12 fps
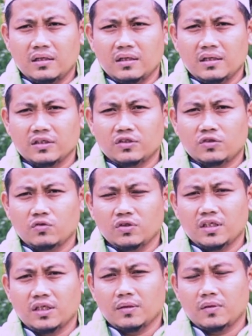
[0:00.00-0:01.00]

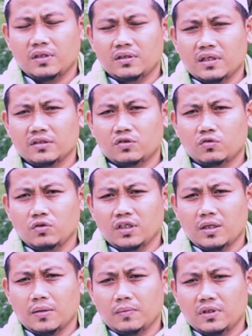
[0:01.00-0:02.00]

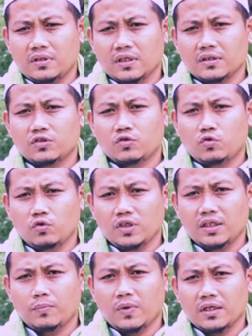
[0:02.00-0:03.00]

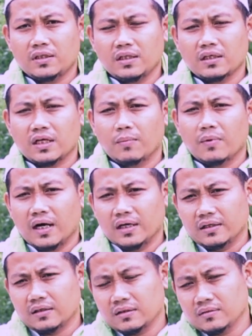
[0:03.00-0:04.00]
batil kabair